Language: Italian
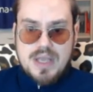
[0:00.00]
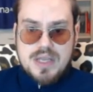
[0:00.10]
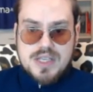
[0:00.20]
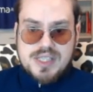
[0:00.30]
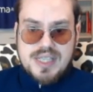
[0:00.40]

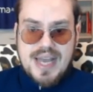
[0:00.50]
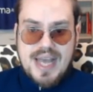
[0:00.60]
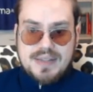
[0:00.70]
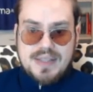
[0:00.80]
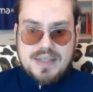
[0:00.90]

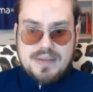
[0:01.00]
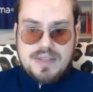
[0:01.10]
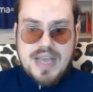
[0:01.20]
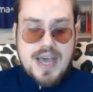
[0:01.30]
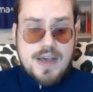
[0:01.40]
stilate
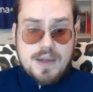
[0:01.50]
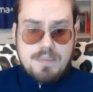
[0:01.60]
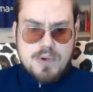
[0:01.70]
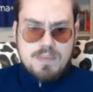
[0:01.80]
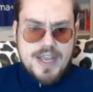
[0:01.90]
da
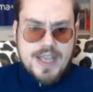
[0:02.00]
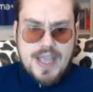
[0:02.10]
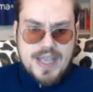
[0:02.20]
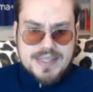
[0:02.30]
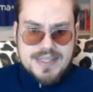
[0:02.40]
Repubblica
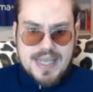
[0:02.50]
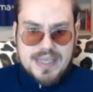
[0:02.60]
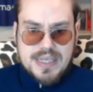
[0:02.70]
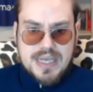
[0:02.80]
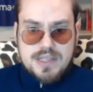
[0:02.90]
e
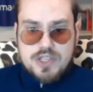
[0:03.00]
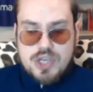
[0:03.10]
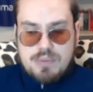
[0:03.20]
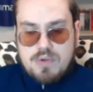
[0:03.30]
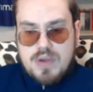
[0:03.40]
Gazzetta,
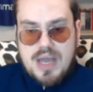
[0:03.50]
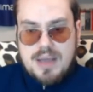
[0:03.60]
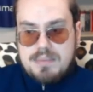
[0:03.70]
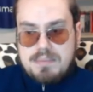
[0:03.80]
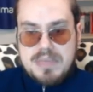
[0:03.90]
diciamo
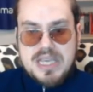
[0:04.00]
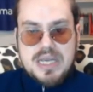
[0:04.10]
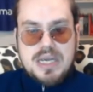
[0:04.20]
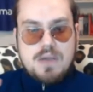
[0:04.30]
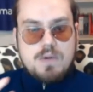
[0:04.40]
quella
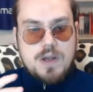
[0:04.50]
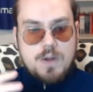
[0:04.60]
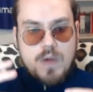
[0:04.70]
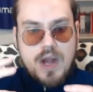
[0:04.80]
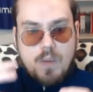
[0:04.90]
mini,
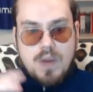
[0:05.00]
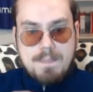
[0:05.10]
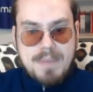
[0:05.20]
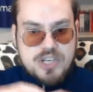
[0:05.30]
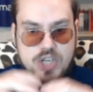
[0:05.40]
quel, quel,
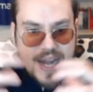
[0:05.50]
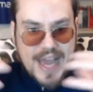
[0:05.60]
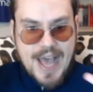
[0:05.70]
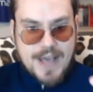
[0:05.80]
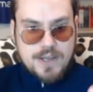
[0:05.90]
quel
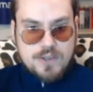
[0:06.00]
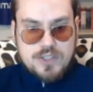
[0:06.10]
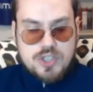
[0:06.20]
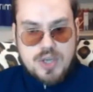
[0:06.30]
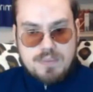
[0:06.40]
pagellario
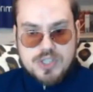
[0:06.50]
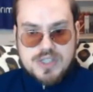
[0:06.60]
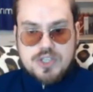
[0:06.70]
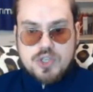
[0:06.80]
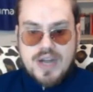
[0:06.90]
diciamo
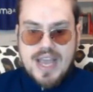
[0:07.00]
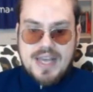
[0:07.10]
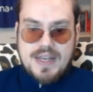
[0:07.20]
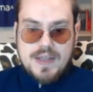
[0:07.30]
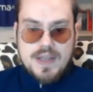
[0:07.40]

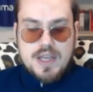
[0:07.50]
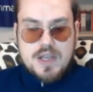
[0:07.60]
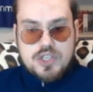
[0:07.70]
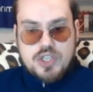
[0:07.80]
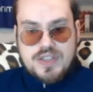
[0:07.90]
stagionale
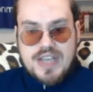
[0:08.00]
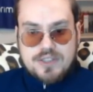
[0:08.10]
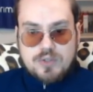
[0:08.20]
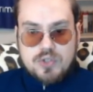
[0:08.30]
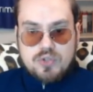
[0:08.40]

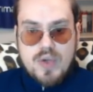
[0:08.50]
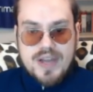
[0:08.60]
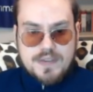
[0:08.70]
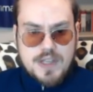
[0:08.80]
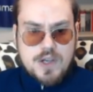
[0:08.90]
citato in
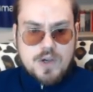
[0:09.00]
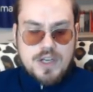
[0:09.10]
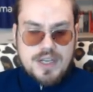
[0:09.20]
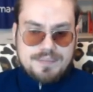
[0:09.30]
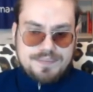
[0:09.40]
due articoli